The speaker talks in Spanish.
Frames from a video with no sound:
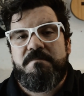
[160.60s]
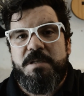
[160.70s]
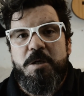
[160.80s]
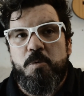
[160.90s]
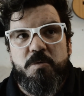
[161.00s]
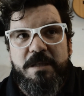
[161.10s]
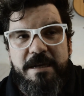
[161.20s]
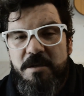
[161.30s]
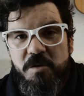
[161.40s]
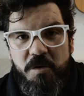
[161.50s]

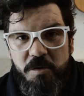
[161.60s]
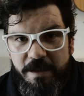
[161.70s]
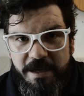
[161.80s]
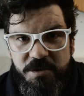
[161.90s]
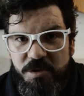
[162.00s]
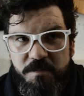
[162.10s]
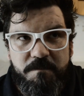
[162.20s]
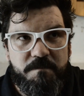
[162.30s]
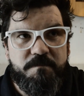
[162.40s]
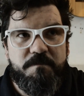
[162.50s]
tributario o derecho
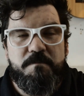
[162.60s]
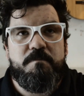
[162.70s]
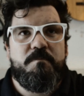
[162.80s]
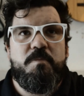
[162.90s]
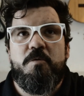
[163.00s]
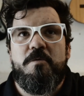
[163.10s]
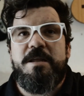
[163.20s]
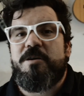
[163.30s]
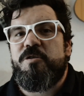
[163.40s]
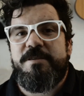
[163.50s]

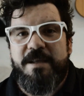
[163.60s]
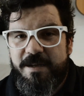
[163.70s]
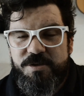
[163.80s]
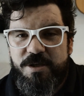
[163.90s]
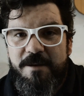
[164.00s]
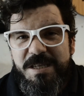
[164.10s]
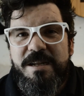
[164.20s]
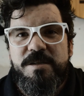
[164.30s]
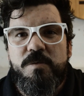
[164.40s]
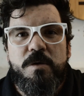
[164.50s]
público internacional
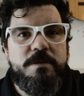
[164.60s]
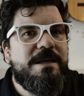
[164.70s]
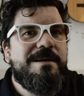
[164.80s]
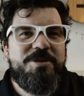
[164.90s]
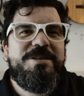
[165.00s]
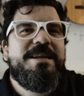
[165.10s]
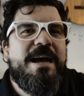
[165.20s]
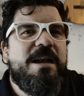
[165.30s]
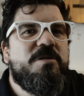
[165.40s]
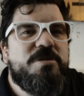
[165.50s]
tiene su onda, tiene
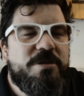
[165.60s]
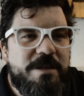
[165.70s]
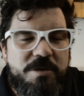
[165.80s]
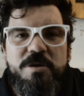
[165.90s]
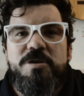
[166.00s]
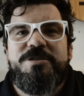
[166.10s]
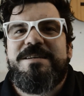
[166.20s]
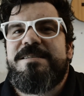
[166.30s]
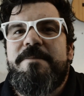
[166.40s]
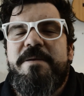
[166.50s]
algo, sobre todo en los
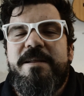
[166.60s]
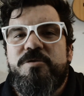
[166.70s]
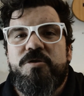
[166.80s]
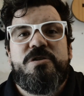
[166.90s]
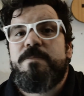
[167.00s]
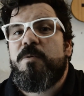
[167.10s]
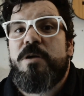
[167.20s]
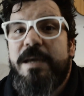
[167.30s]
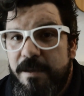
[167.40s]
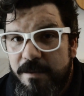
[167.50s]
exámenes, yo no sé por
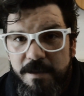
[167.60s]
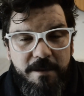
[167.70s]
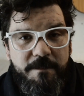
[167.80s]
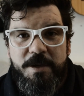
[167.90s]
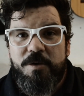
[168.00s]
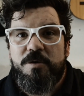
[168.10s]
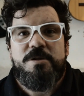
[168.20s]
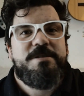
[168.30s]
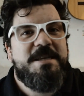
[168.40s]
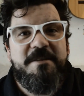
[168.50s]
qué, pero
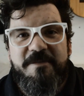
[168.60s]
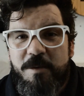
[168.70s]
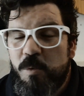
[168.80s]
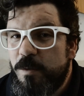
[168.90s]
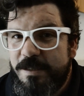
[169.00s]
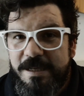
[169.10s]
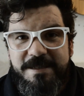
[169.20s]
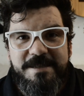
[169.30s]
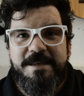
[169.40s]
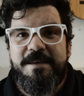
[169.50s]
se dificulta,
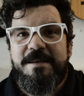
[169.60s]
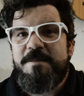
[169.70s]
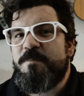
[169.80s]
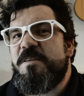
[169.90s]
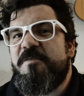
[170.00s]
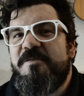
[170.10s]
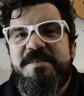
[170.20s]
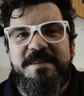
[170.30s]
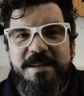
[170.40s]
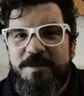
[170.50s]
se hace
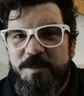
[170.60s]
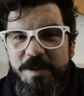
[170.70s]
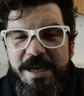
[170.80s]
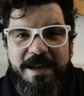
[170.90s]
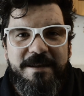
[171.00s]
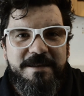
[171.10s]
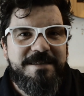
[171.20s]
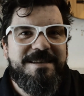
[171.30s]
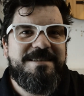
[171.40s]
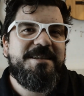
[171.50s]
difícil estudiar,
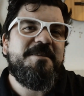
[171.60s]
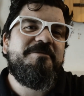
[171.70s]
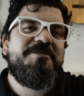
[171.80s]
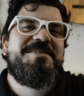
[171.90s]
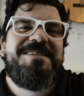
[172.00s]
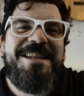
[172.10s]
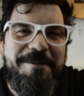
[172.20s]
se hace difícil